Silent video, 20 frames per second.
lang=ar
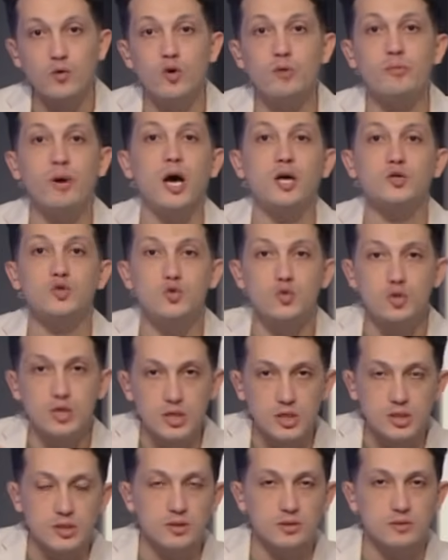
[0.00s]

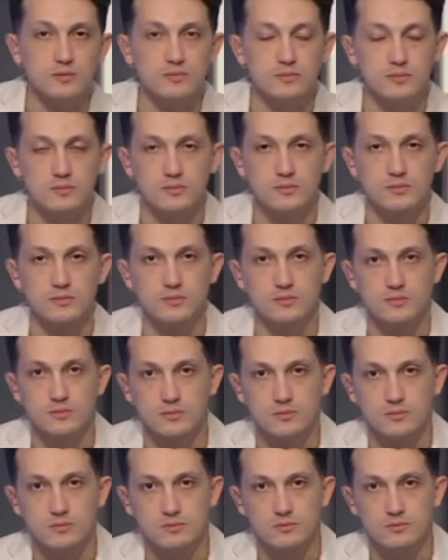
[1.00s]
ومعذورين
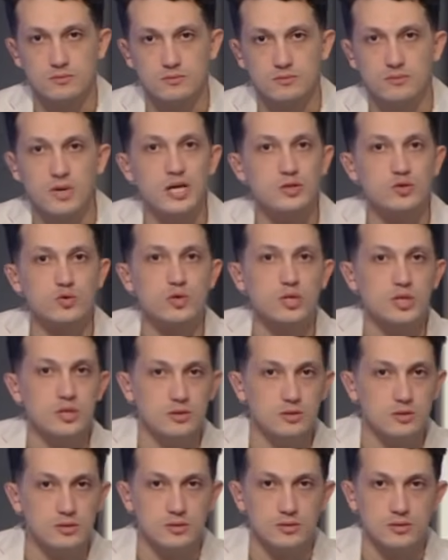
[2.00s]

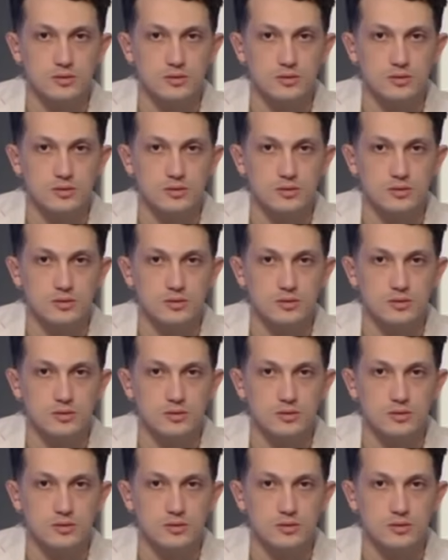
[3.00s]
معذورين